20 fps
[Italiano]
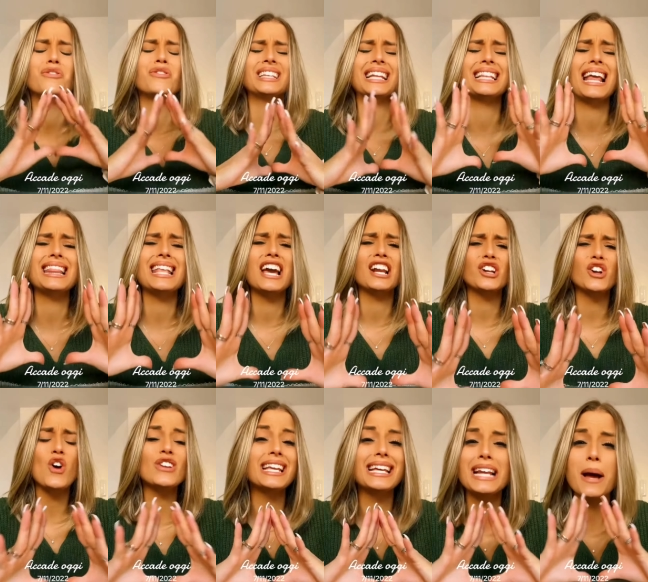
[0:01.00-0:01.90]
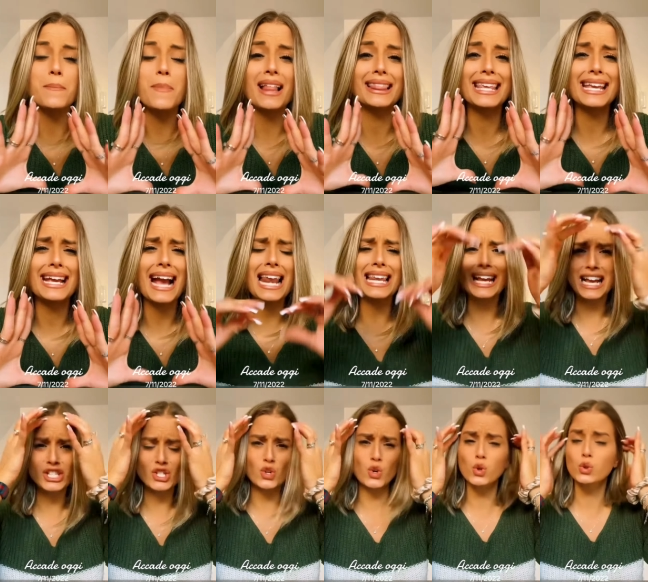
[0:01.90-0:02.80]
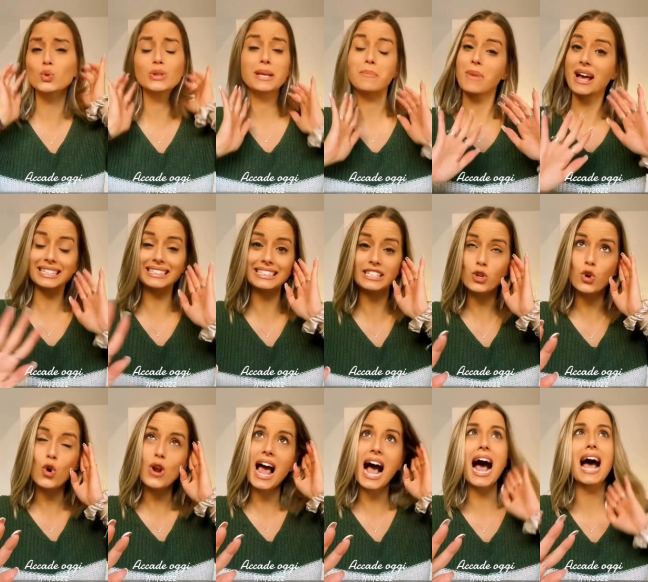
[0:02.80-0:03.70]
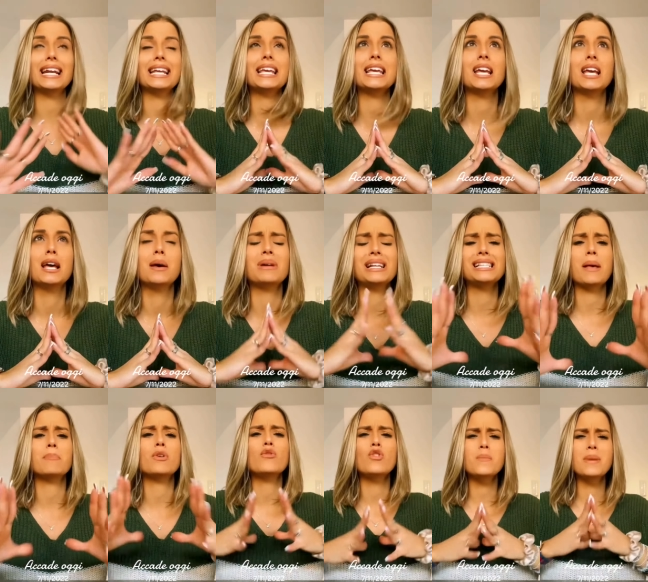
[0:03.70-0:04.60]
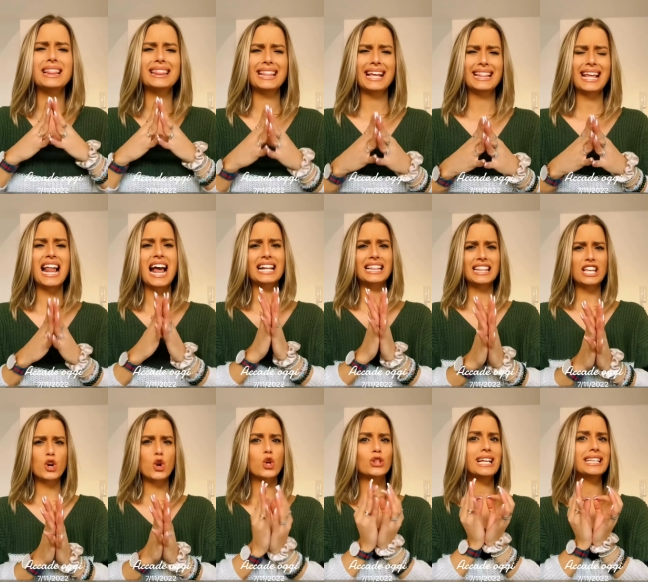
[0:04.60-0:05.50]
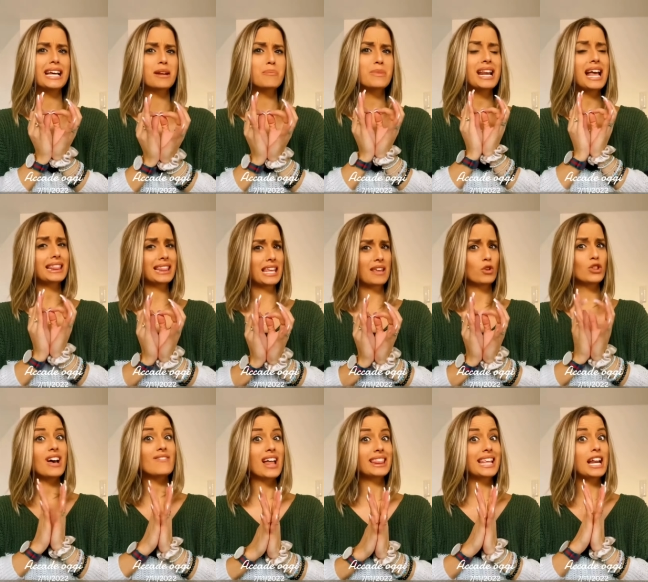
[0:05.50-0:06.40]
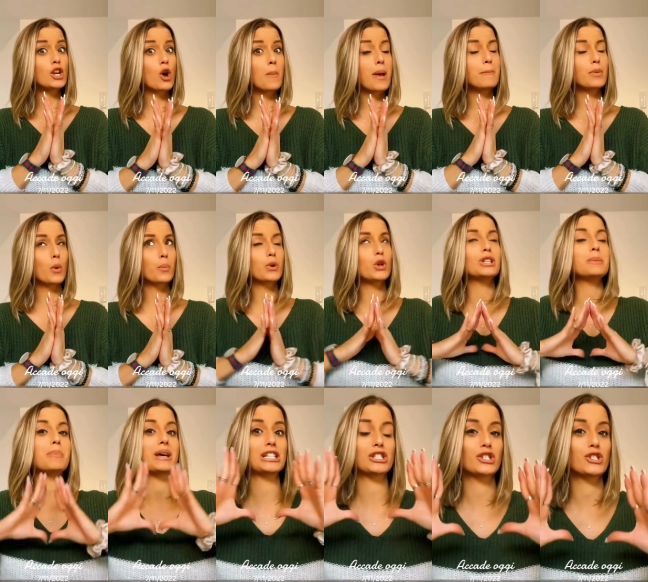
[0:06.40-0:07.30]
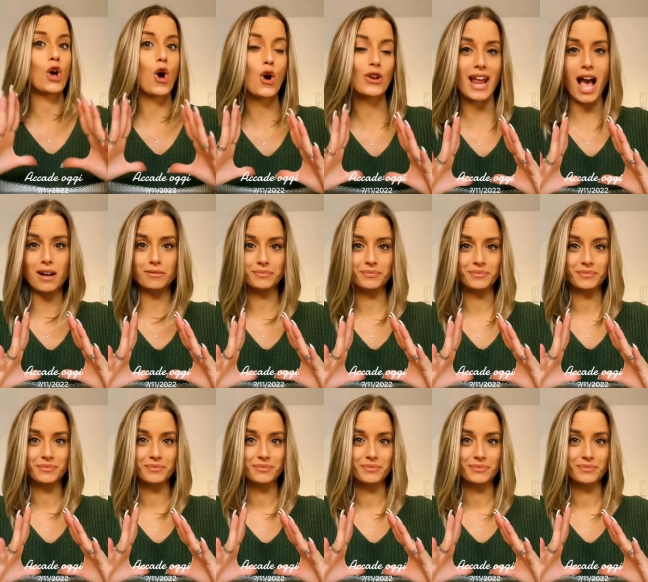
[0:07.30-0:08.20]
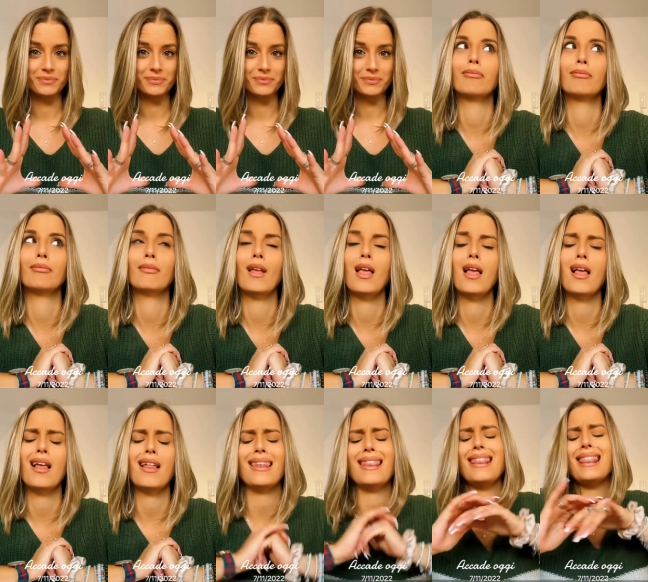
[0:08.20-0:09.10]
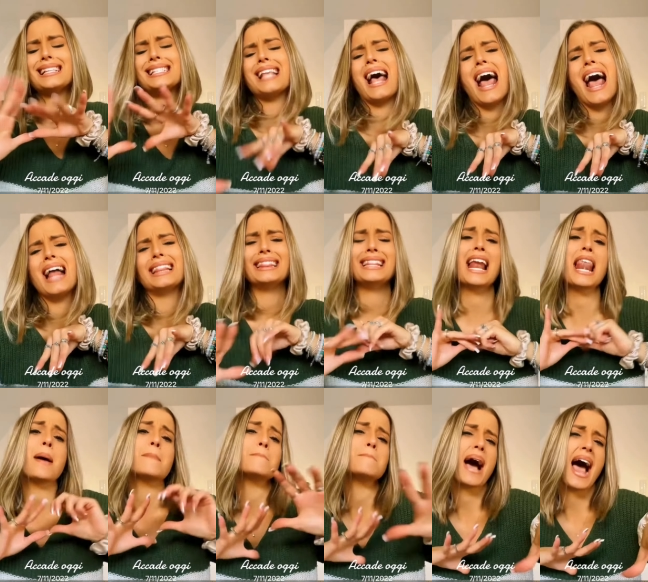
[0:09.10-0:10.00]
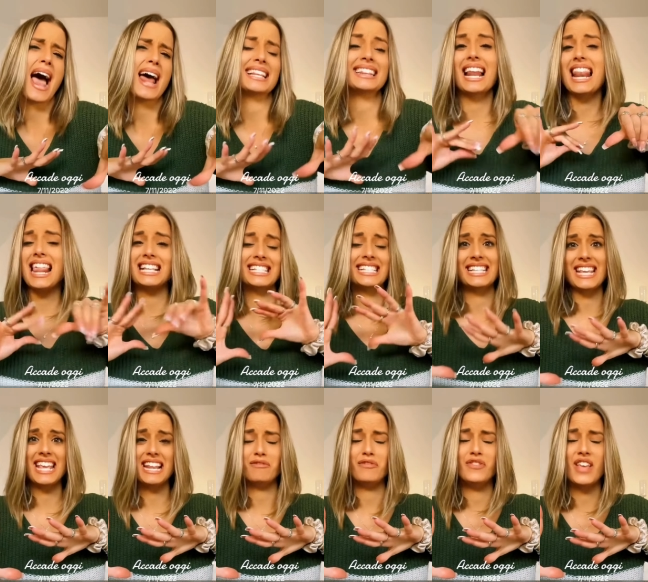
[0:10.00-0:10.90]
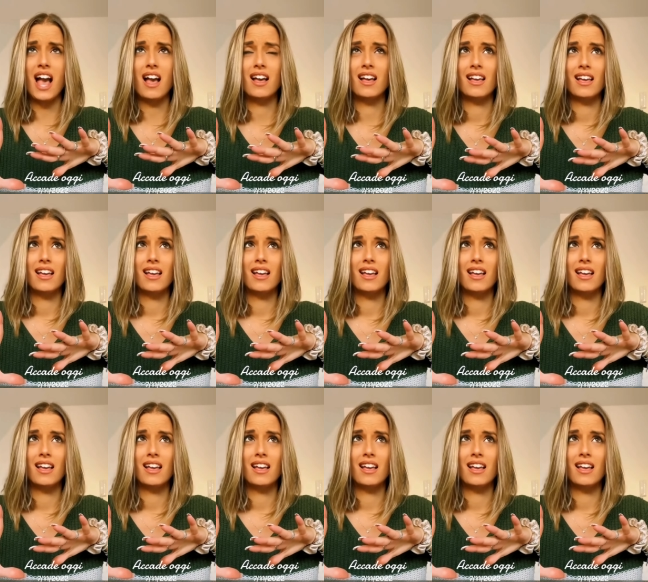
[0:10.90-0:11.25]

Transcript: fate degli errori grammaticali che sono tutti particolari, per esempio voi mettete l'articolo determinativo davanti al nome proprio di persona, la Sandra, la Marta, la Silvia.